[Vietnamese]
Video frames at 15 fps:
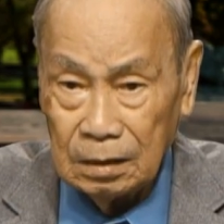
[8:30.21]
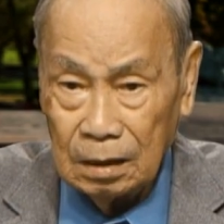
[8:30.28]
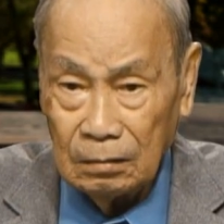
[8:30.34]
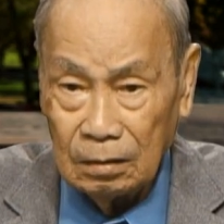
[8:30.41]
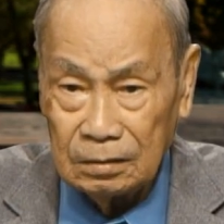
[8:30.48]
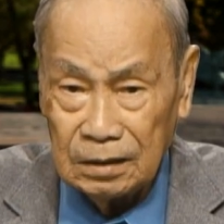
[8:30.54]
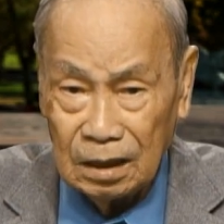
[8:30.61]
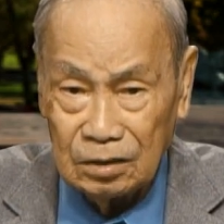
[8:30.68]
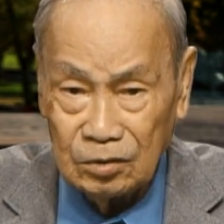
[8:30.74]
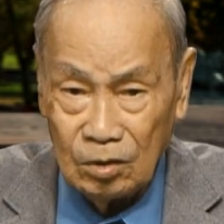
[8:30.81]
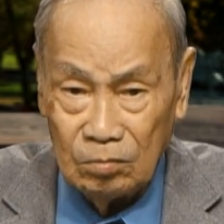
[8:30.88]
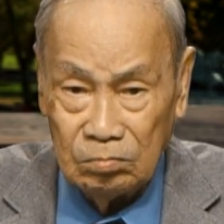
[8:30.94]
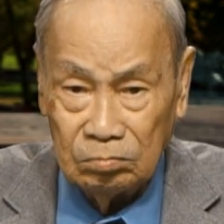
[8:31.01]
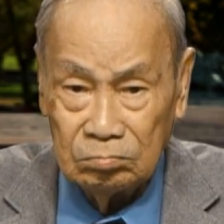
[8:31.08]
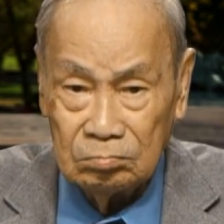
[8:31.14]
rồi dân
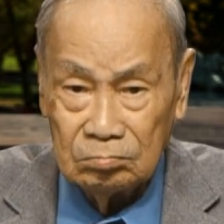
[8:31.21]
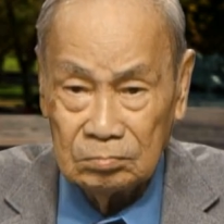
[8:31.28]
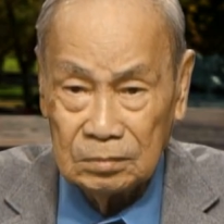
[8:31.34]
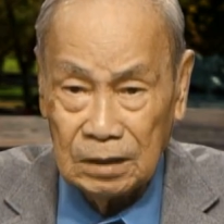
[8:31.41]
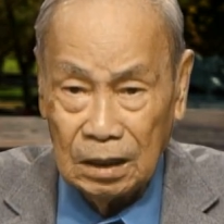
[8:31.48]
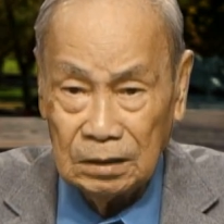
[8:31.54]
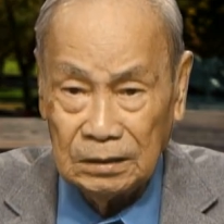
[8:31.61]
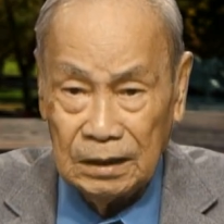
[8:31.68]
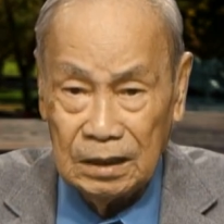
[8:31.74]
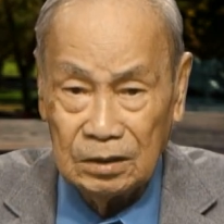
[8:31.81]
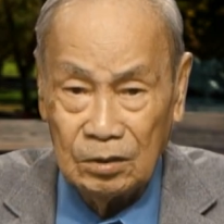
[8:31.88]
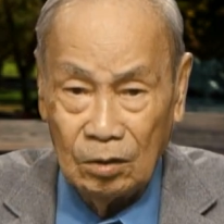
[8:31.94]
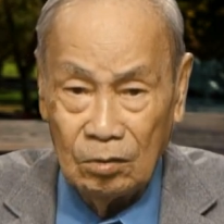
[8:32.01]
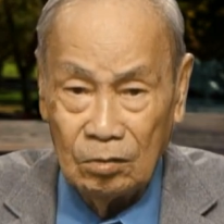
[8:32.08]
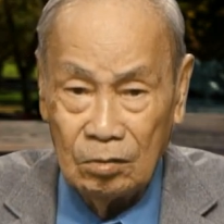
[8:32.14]
chúng gửi tiền
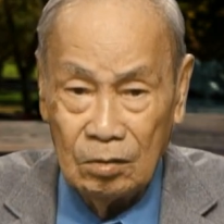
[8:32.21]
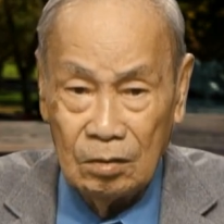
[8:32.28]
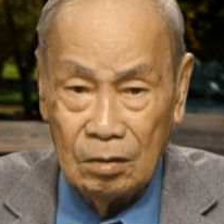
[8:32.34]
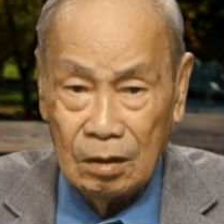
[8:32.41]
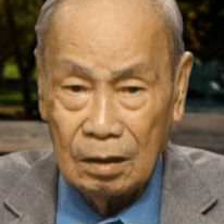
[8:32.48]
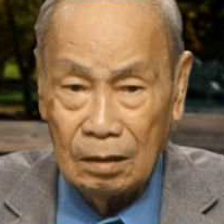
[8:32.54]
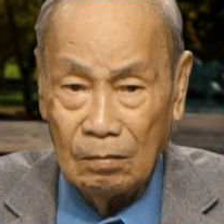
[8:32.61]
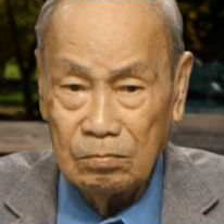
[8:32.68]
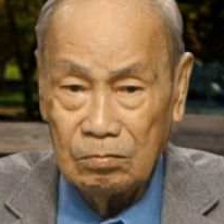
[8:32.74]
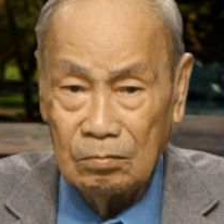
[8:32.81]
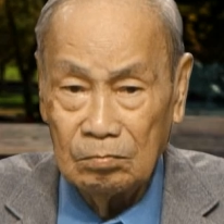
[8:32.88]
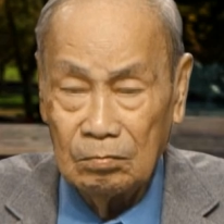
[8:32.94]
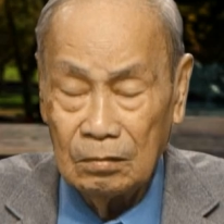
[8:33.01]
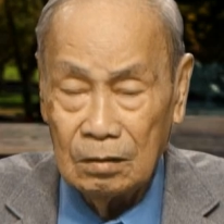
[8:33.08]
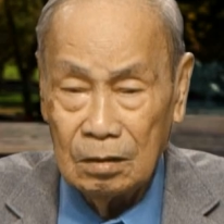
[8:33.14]
vô
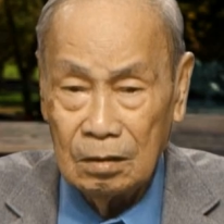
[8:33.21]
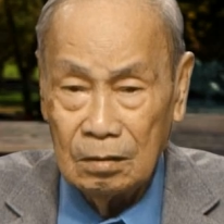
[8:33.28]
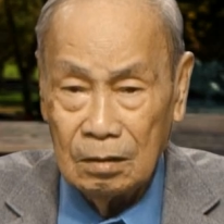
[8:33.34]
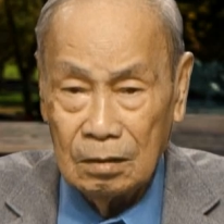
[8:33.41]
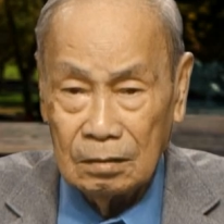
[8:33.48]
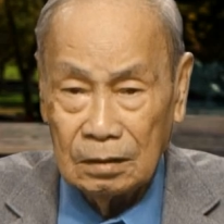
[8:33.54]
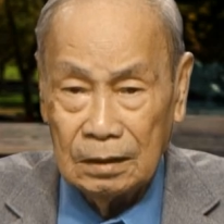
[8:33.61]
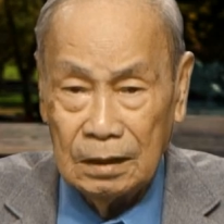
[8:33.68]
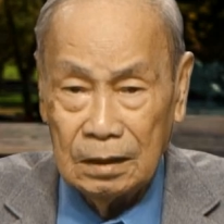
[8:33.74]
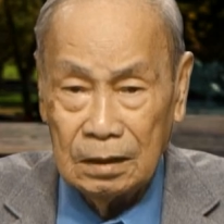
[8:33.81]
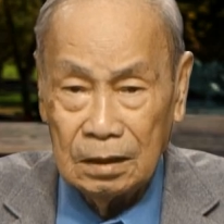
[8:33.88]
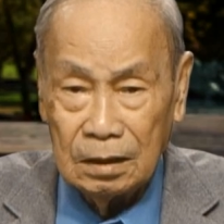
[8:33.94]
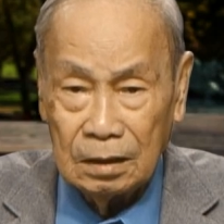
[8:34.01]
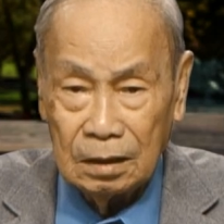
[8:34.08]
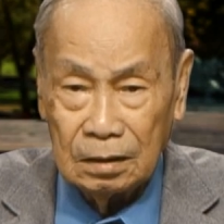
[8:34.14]
không
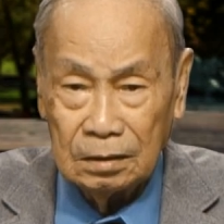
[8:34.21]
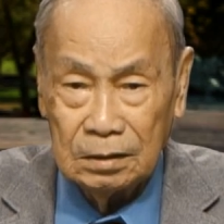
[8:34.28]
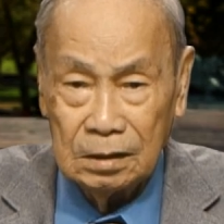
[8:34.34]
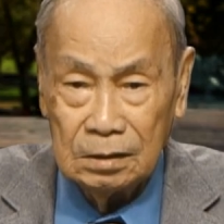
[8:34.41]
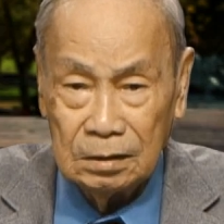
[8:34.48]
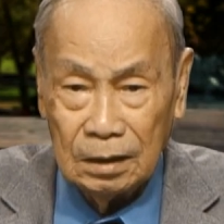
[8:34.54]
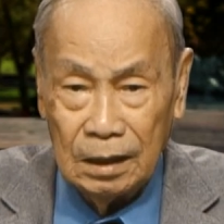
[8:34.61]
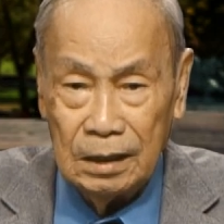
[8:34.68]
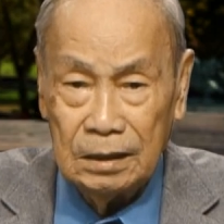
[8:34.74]
thì giữ